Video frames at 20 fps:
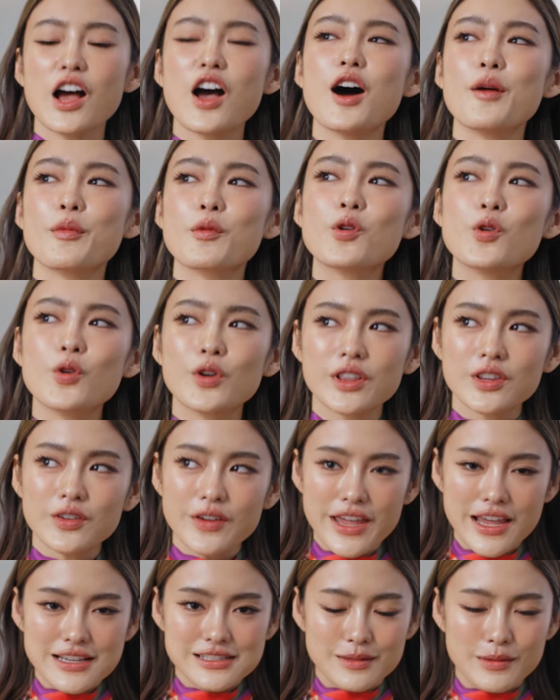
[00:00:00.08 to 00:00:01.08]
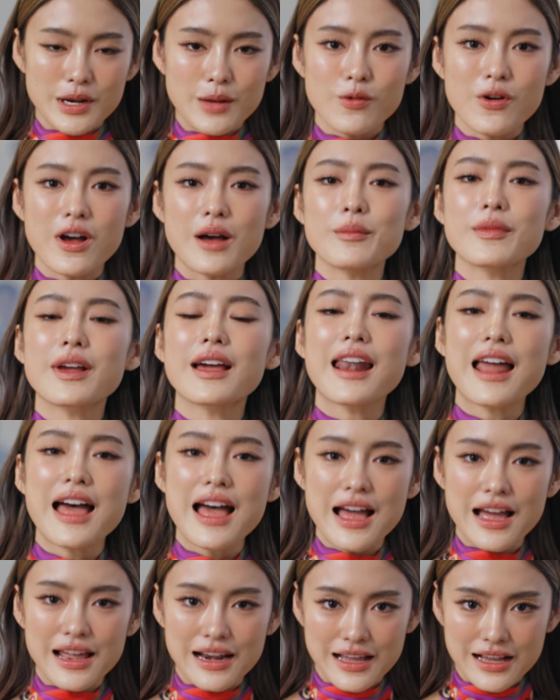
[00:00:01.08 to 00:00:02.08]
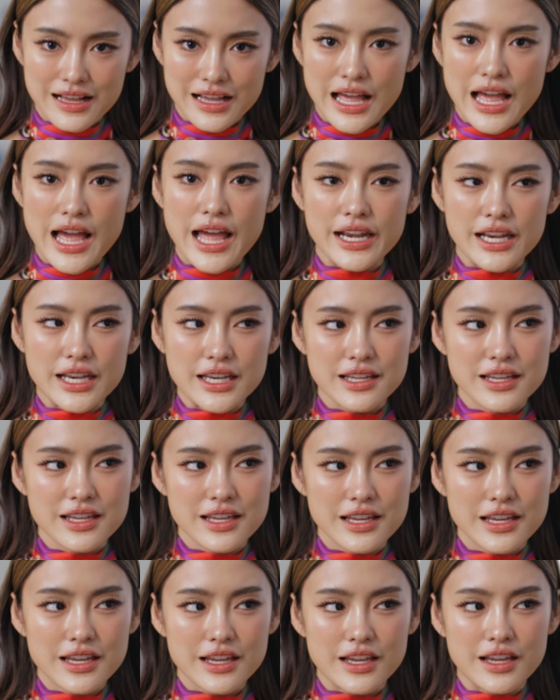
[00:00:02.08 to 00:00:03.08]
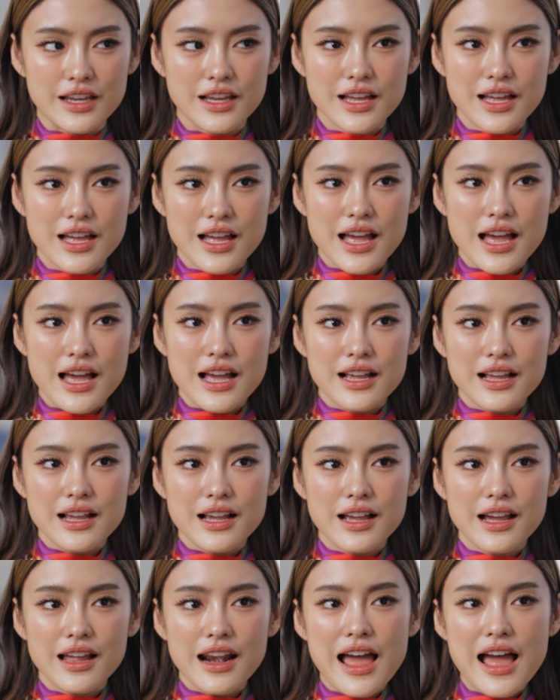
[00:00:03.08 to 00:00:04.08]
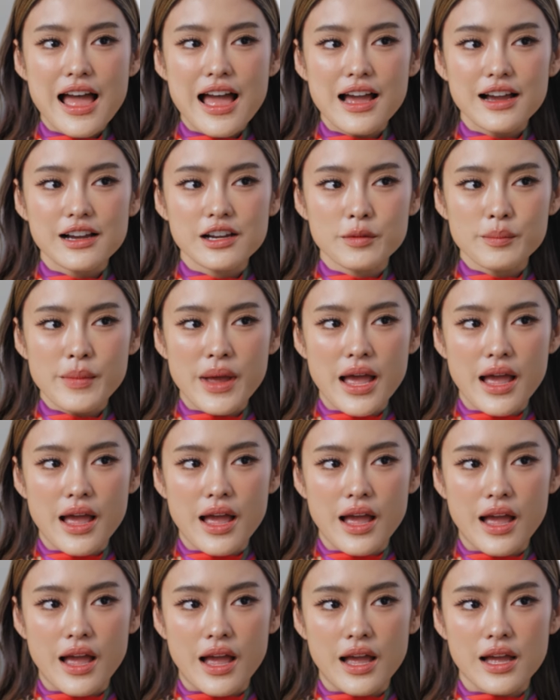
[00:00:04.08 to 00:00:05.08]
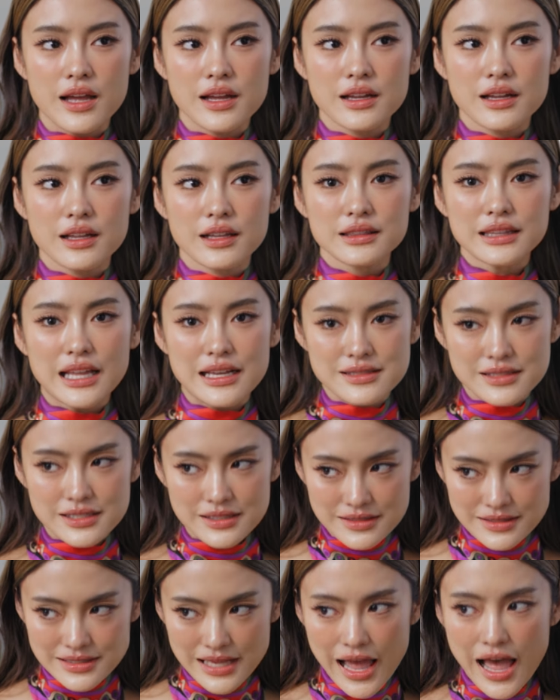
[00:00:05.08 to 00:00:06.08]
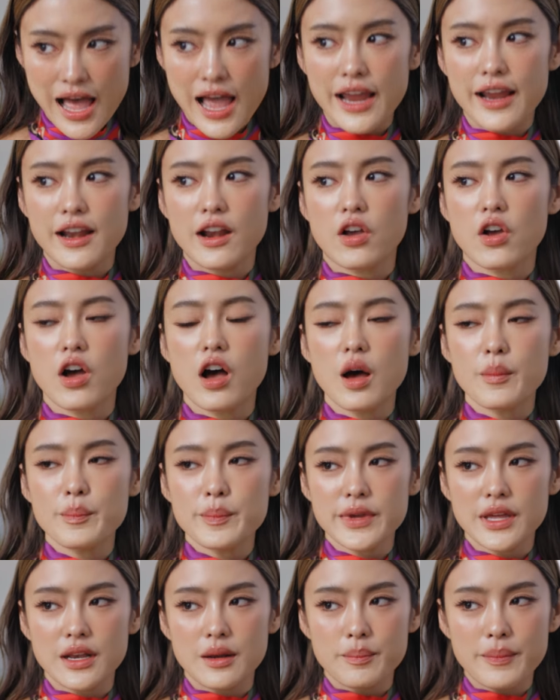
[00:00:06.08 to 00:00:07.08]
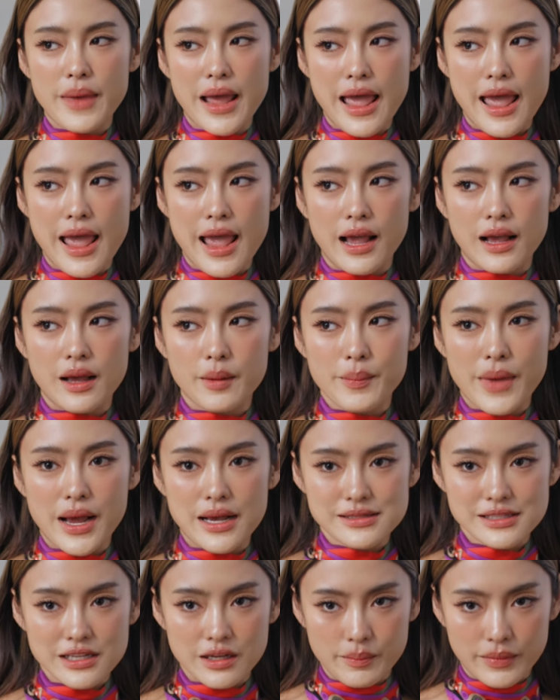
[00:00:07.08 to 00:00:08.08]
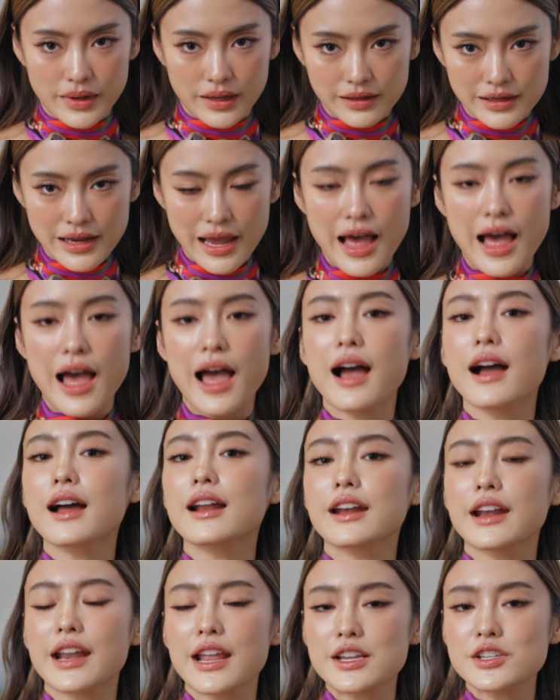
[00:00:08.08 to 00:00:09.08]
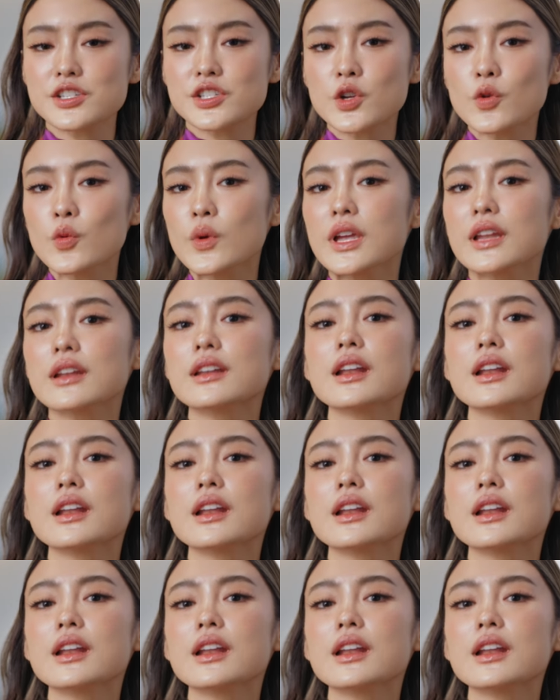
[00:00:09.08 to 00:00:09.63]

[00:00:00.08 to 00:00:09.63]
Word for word: ขอบคุณตัวเองสำหรับความกล้าละกันที่กล้าขึ้นมาตัดสินใจแล้วก็เปลี่ยนแปลงบางสิ่งบางอย่างในชีวิต